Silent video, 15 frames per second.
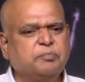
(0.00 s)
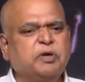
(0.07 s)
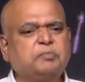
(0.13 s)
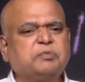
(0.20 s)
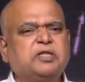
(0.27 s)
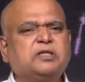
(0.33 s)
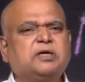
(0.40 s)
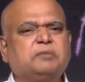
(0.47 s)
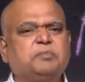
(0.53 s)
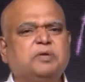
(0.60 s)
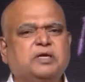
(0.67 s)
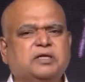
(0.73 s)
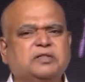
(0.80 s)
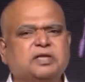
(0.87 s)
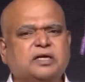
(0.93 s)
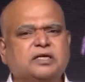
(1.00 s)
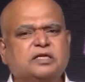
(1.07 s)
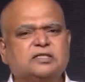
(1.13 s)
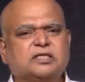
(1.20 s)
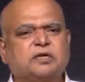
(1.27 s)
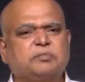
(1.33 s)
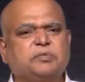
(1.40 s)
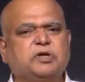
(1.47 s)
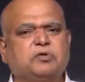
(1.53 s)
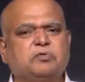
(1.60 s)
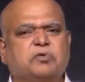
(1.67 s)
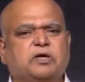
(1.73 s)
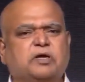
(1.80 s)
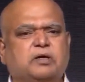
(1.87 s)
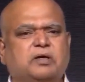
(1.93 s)
మీ మీద మీ ఎందుకంటే సార్ మీరు
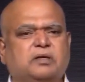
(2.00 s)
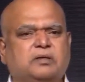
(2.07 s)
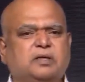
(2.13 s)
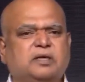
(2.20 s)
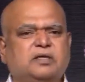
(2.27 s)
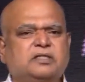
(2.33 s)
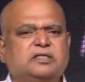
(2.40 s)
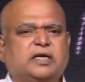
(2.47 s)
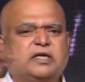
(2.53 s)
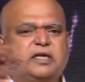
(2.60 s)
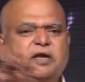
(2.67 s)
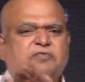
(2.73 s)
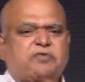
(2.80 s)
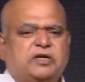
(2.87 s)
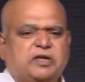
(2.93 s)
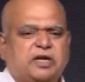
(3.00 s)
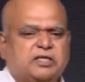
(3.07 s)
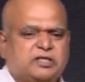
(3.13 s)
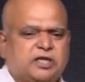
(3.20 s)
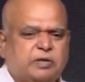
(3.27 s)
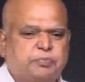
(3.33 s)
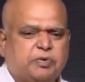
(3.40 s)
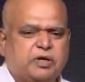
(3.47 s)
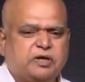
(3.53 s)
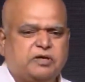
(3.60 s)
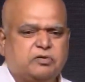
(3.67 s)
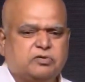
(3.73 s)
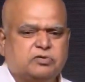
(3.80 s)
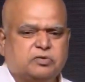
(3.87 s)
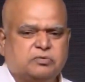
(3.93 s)
ఒక సెంటర్ ఆఫ్ అట్రాక్షన్ అయిపోయారు
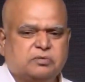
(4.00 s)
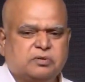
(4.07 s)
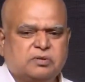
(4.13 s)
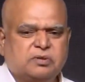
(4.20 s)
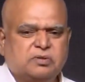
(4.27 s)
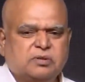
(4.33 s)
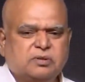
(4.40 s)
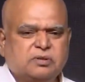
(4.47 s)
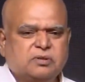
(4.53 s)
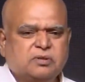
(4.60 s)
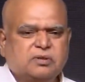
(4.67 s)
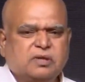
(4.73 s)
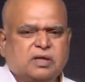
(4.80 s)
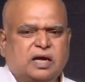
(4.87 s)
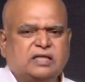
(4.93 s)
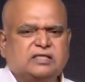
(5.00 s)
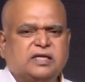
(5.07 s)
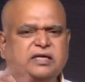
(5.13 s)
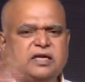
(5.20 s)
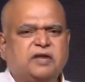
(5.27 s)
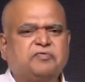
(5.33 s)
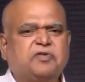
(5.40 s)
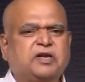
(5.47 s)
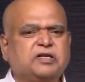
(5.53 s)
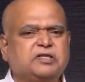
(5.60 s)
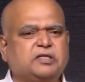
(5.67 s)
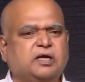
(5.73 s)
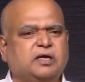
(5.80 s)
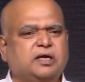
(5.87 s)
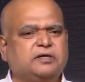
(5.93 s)
ఈరోజు ఆ సెంటర్ ఆఫ్
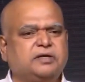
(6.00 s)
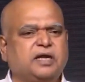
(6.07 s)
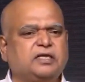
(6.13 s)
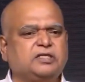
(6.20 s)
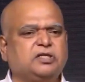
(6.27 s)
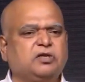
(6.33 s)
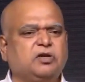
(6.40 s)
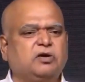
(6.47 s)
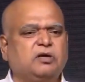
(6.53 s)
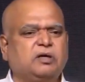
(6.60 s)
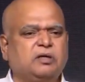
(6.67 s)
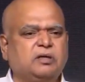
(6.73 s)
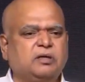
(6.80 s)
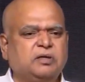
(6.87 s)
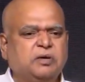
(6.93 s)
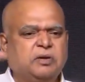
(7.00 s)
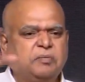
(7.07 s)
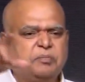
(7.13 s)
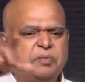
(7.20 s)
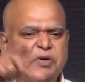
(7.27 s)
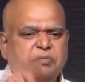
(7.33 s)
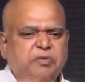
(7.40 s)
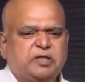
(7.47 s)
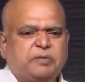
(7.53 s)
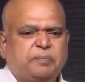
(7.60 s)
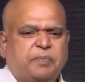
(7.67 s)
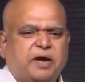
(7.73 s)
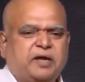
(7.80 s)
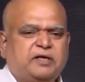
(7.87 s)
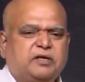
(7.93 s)
అట్రాక్షన్లో మీ మీద
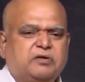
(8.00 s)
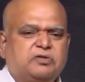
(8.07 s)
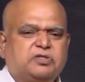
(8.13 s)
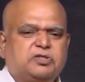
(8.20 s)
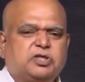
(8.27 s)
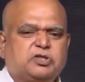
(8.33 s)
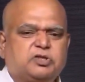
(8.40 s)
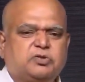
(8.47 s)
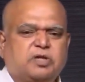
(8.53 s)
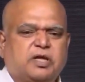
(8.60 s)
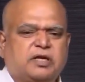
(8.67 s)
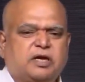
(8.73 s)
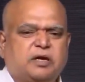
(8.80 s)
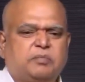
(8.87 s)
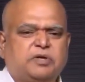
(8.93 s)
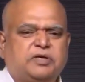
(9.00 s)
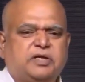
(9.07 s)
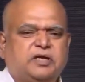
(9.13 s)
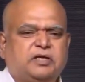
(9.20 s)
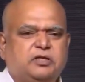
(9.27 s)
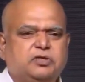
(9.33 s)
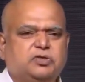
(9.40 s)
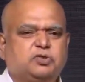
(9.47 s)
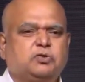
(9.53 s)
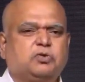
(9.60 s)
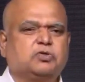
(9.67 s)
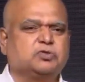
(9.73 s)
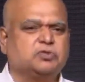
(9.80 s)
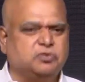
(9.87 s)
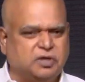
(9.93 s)
పాయింట్అవుట్ చేస్తున్నారు కాబట్టి ఈ ఇష్యూలు
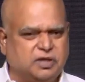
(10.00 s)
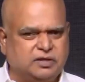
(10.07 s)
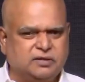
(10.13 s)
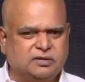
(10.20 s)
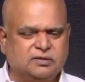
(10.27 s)
వస్తున్నాయి